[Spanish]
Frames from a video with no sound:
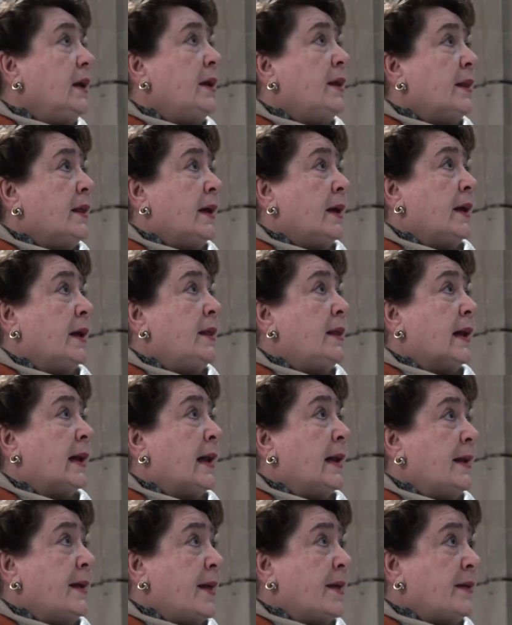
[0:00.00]
de,
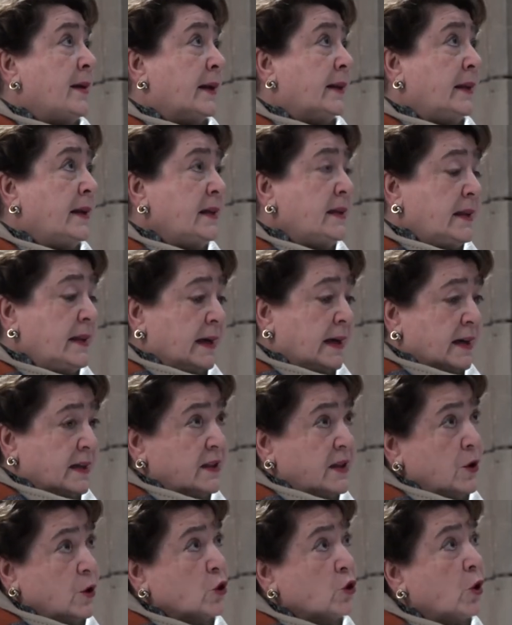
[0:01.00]
calidad artística,
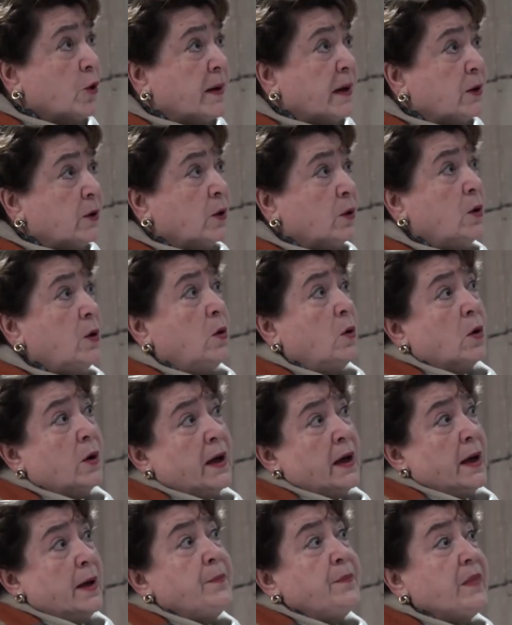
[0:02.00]
sino sobre todo y lo
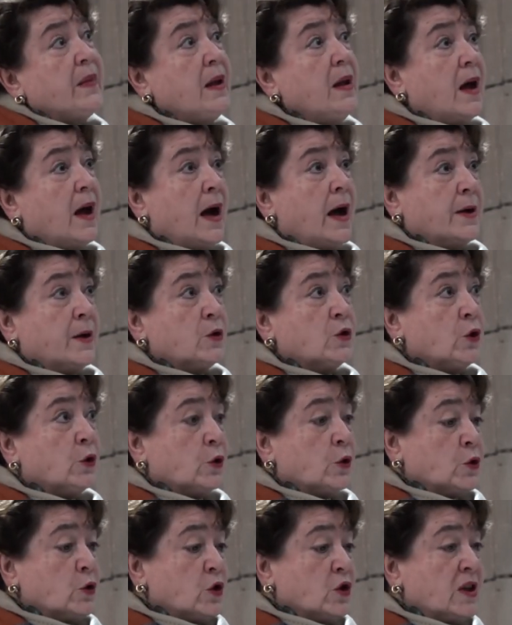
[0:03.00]
que a
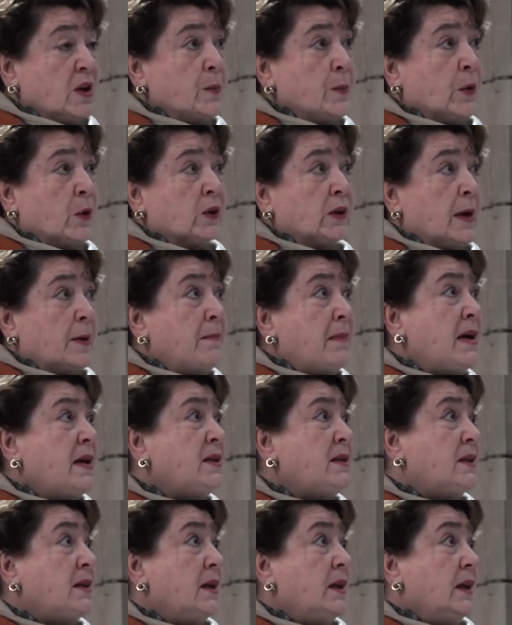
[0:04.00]
nosotros nos importa
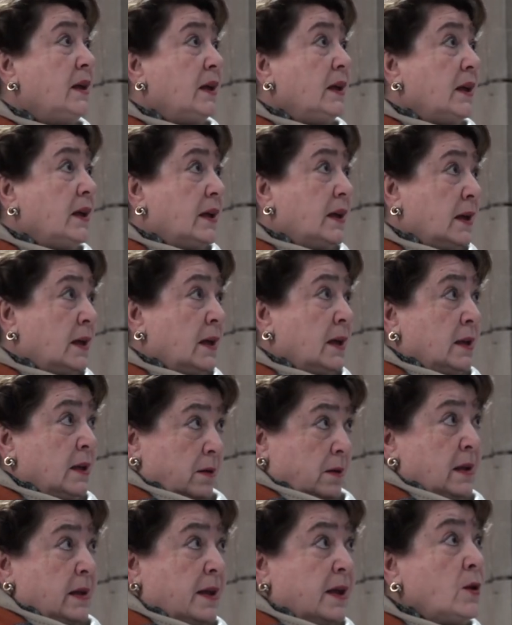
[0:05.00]
más y,
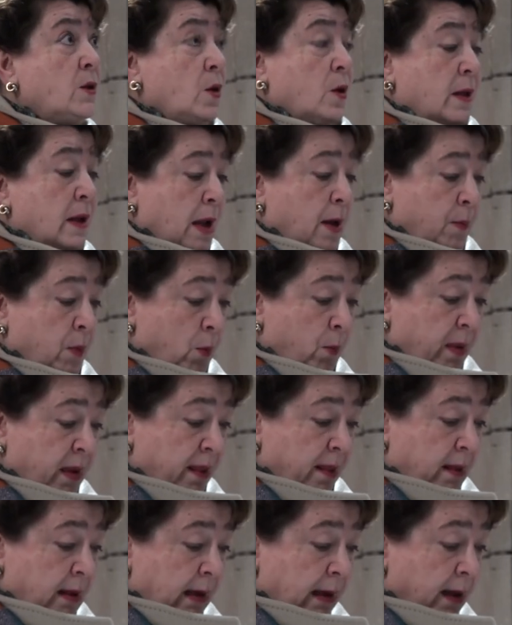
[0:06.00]
dentro de la
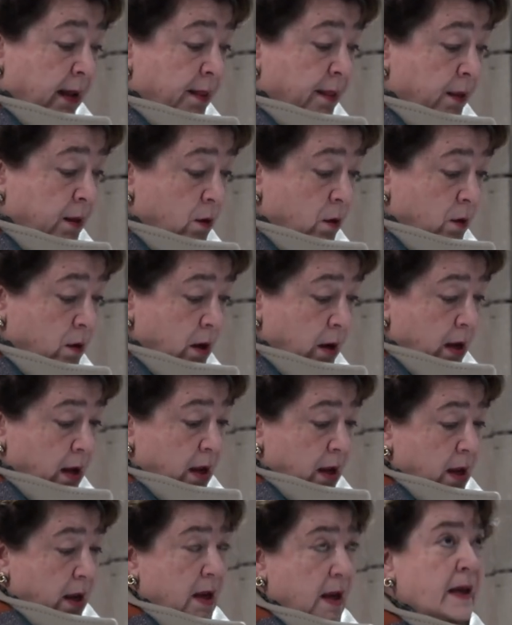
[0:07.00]
propia delegación
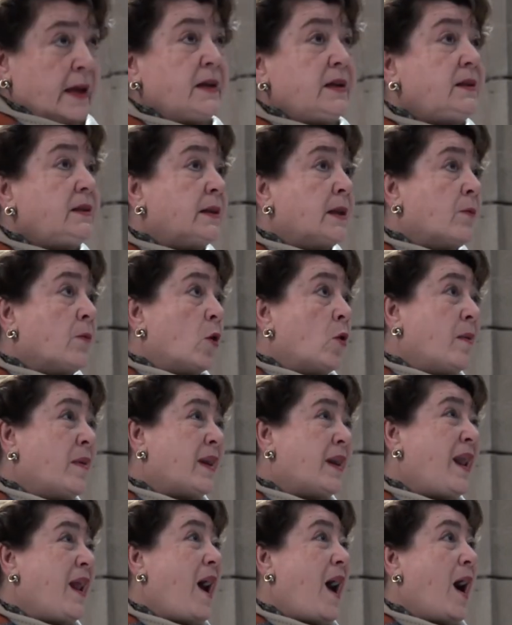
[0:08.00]
es
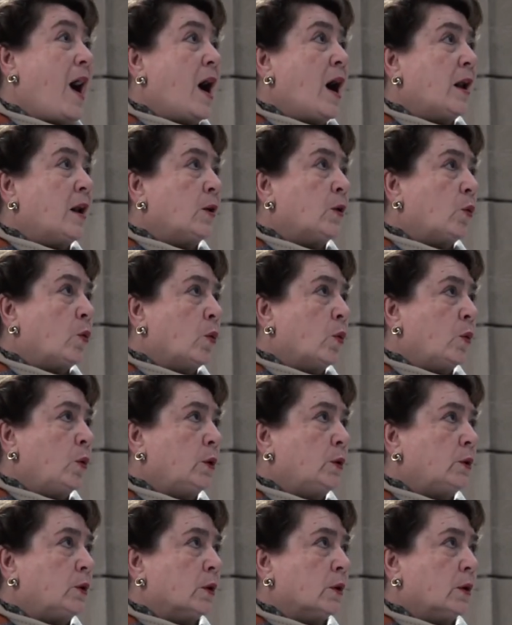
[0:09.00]
devolverla al
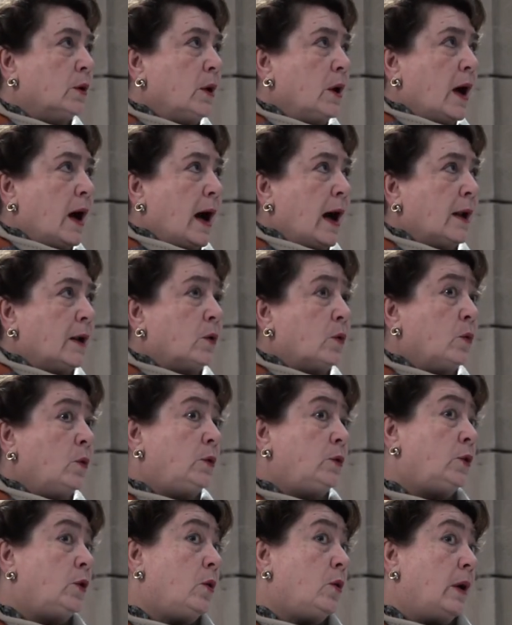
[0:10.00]
culto, al
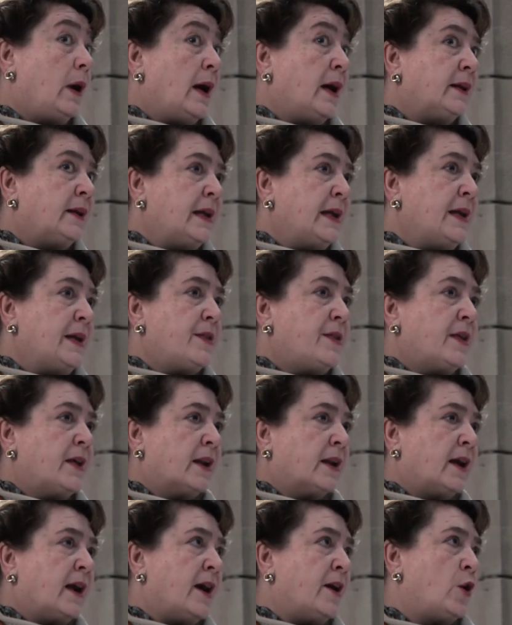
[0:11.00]
culto aquí
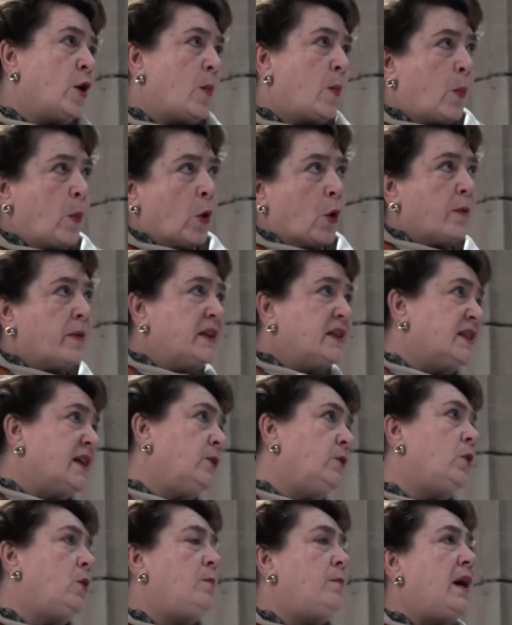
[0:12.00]
cercano,
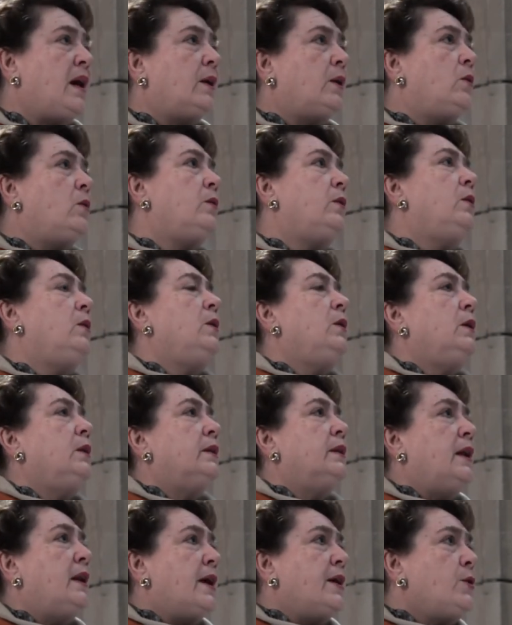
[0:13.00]
aprovechando el marco
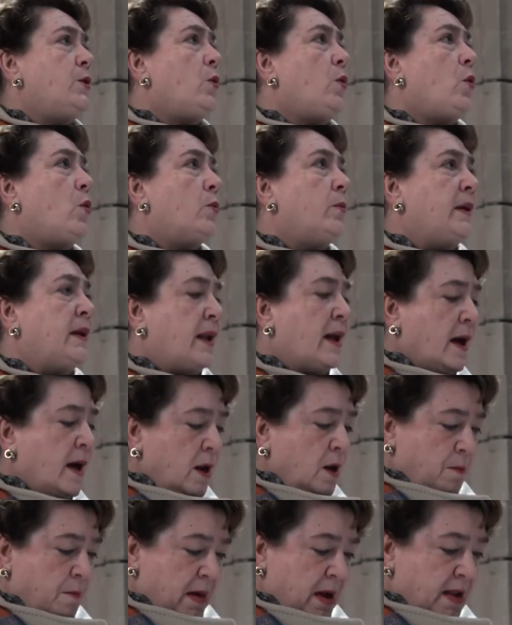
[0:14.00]
del año
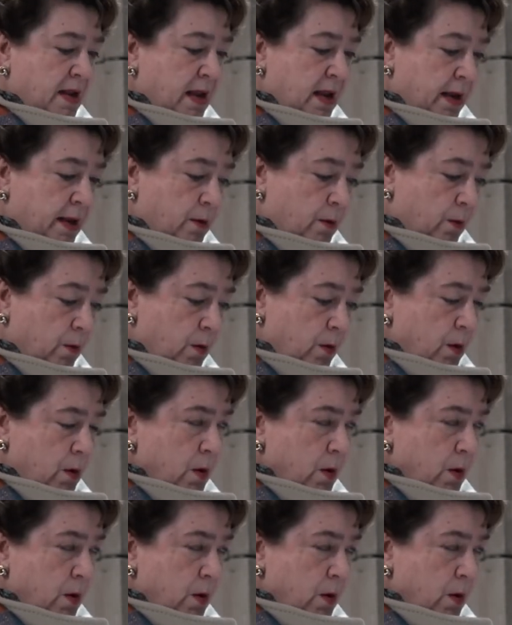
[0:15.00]
jubilar mariano.